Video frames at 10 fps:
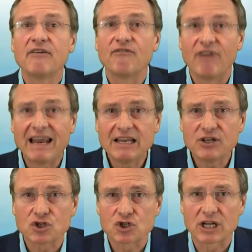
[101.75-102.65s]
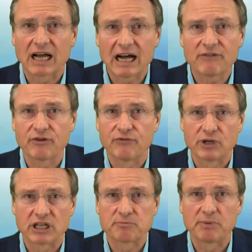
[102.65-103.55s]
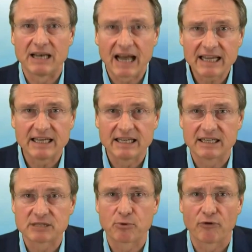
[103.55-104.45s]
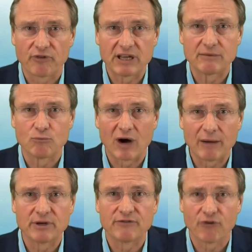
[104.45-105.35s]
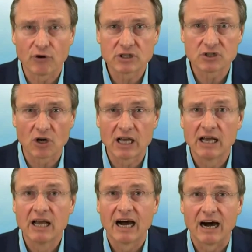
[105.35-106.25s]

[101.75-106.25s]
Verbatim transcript: welche Strafe für das Beleidigen des Propheten Mohammed folgen solle,